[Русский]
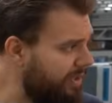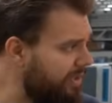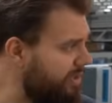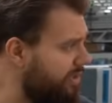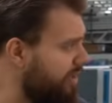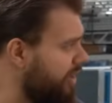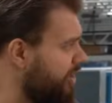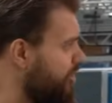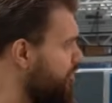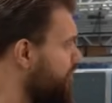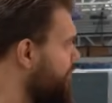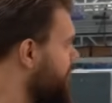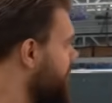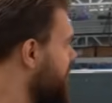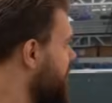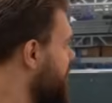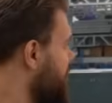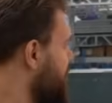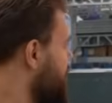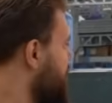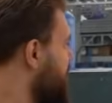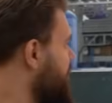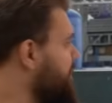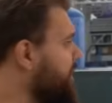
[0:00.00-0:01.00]
скажем,
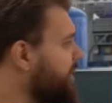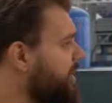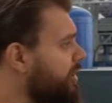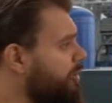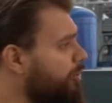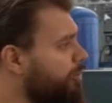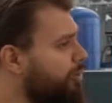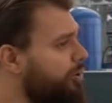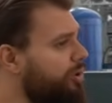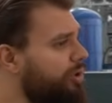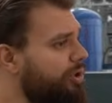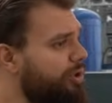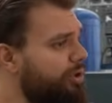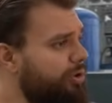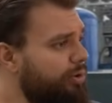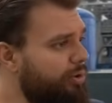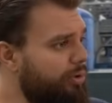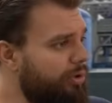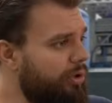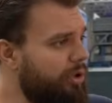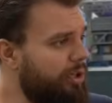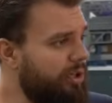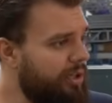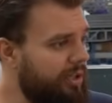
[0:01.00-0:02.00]
период
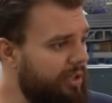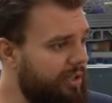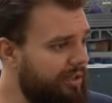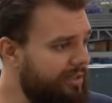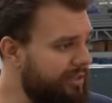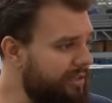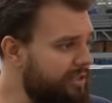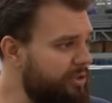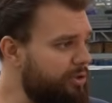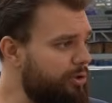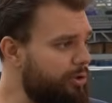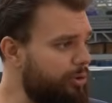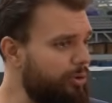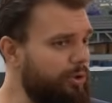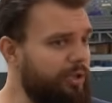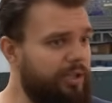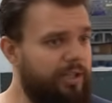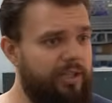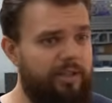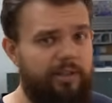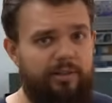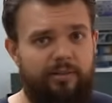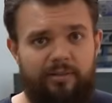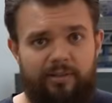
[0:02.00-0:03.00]
ее а,
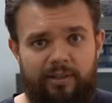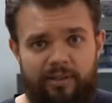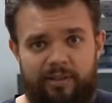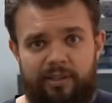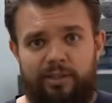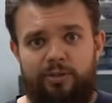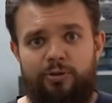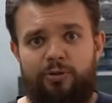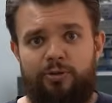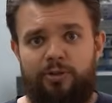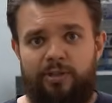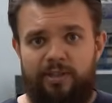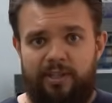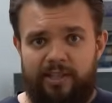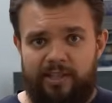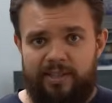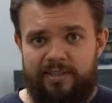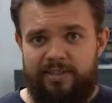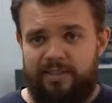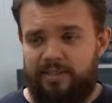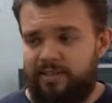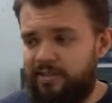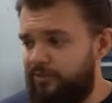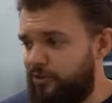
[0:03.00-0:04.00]
настройки, она еще не до
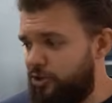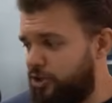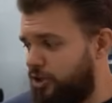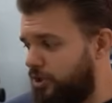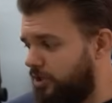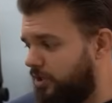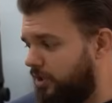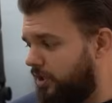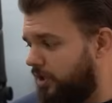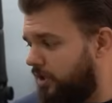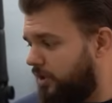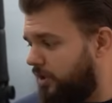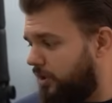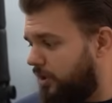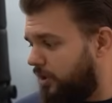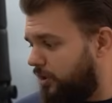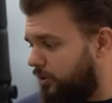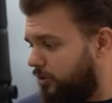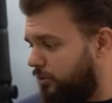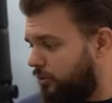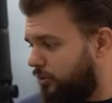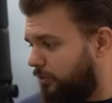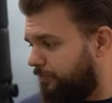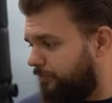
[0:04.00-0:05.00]
конца завершена,
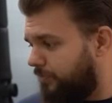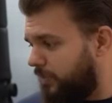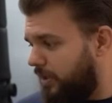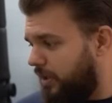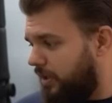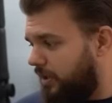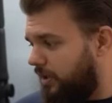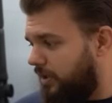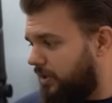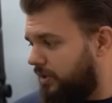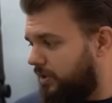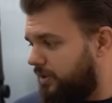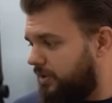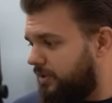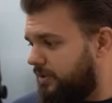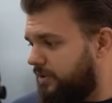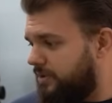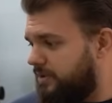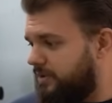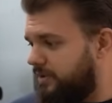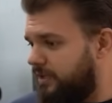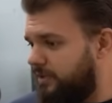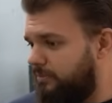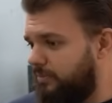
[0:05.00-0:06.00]
но а,
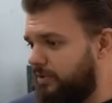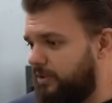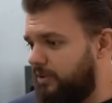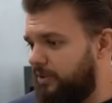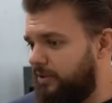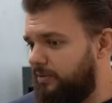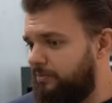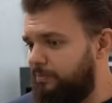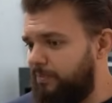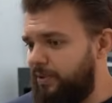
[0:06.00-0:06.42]
самое